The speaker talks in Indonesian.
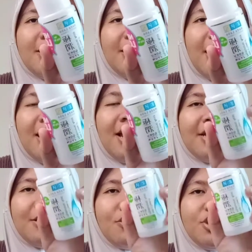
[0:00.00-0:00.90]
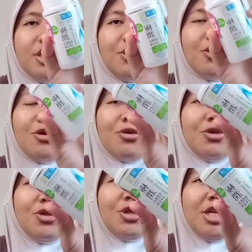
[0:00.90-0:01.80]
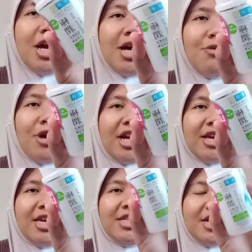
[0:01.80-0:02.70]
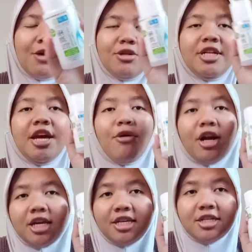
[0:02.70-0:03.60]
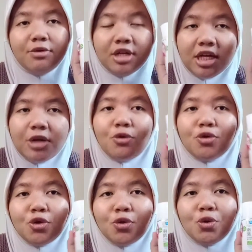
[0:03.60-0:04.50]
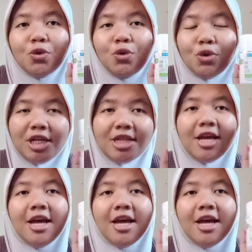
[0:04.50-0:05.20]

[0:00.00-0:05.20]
ya, light lotion Gokujun yang warnanya hijau. Jadi yang warna hijau ini khusus untuk kulit